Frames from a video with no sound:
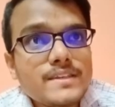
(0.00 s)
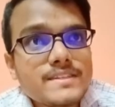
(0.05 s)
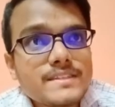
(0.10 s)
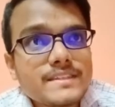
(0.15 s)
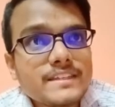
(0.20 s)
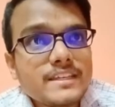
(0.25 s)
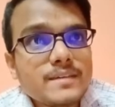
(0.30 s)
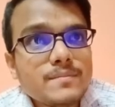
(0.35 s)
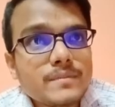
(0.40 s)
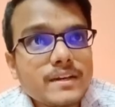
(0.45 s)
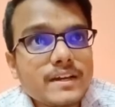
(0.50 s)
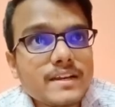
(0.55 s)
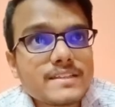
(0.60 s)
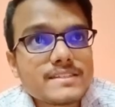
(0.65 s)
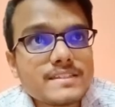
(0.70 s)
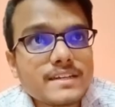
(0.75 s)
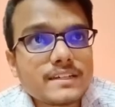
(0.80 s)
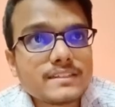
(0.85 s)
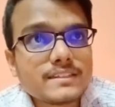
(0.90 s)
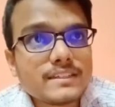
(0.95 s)
स्किप कर
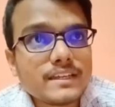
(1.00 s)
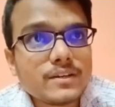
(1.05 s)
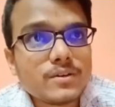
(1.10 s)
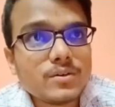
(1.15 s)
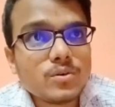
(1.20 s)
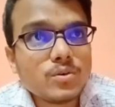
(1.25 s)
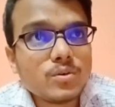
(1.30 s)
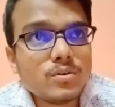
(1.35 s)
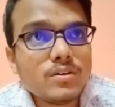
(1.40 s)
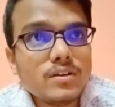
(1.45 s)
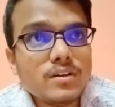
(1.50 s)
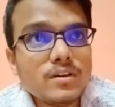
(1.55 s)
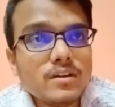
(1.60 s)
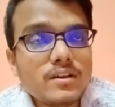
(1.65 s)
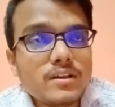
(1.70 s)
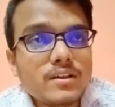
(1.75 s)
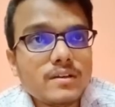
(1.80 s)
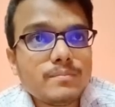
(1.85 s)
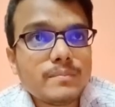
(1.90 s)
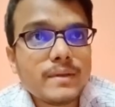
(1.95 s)
सकते हो
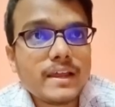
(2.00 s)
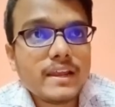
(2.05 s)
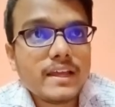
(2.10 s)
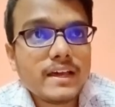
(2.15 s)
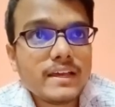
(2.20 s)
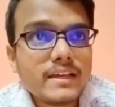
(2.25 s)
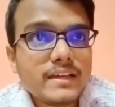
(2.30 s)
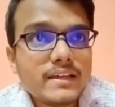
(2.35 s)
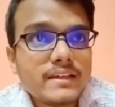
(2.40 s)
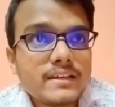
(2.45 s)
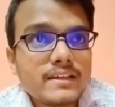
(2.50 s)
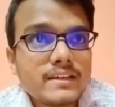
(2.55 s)
पहला है